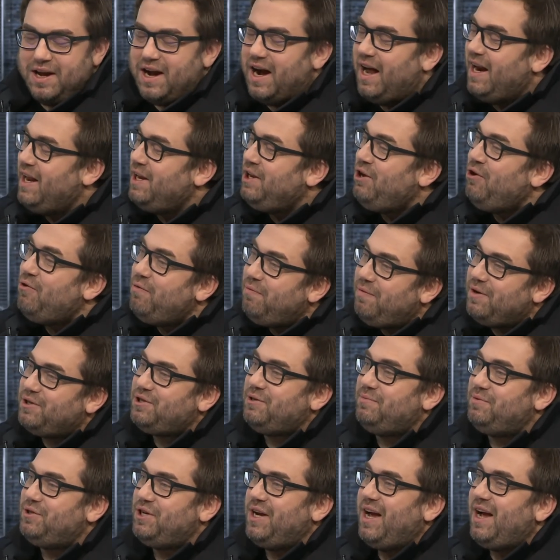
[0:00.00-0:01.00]
ale nie
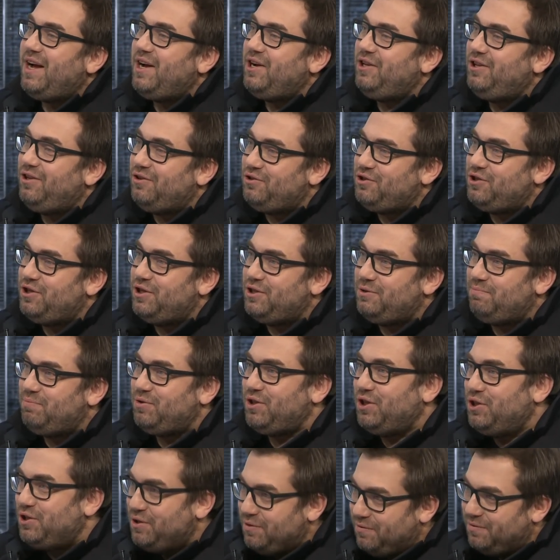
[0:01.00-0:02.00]
uważam, że jak ktoś jest
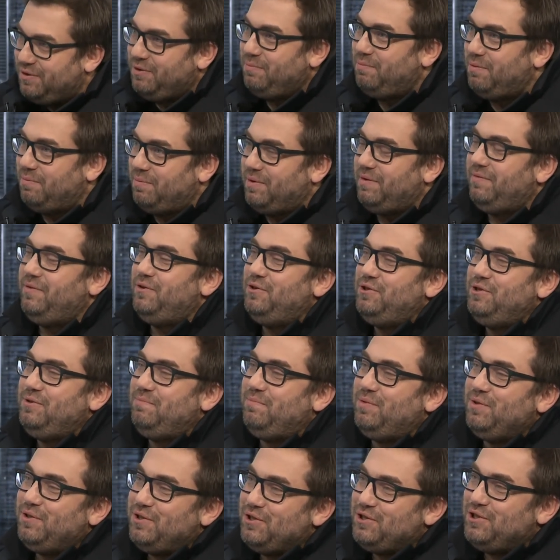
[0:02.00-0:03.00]
przeciwny poprawności
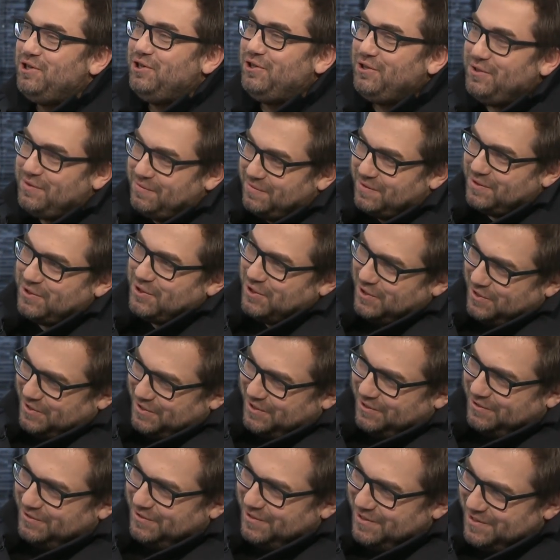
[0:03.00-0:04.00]
politycznej, to jest
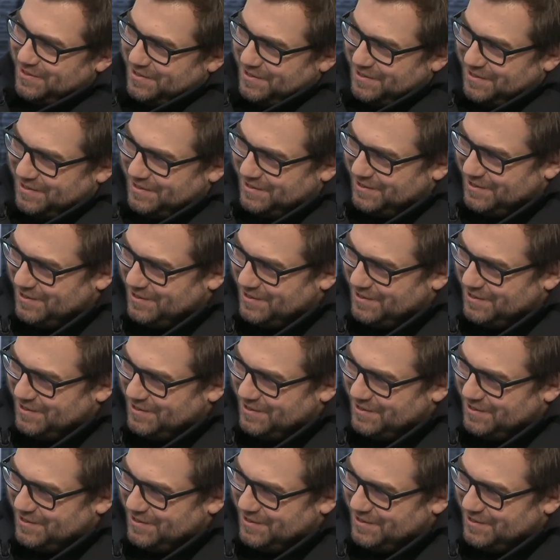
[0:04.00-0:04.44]
faszystą. Nie, nie, nie.